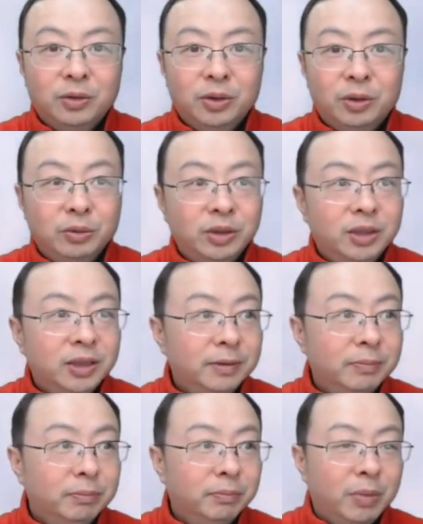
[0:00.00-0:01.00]
有一些
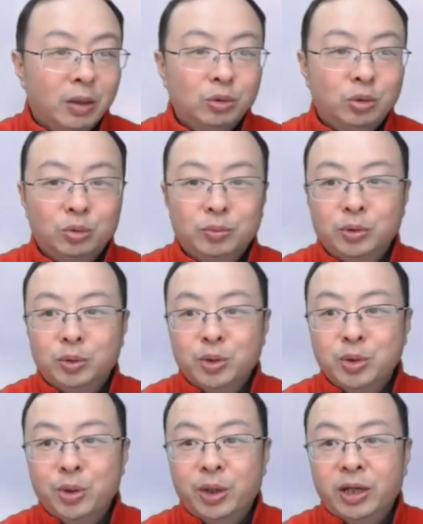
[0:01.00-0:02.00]
描述不准
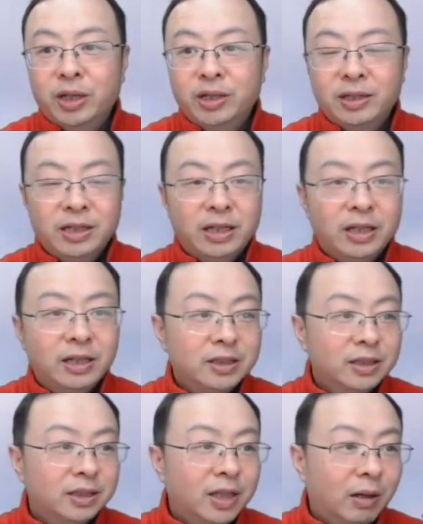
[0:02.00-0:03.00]
确，这也
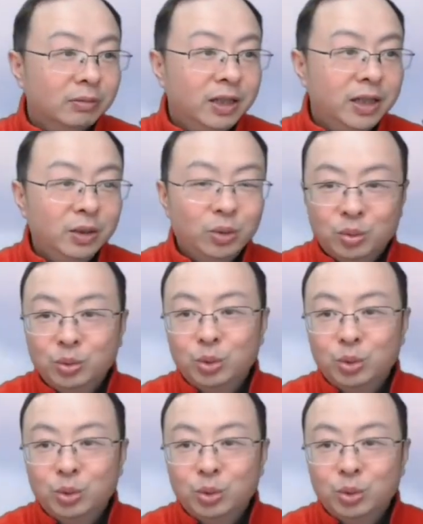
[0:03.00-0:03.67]
是道听途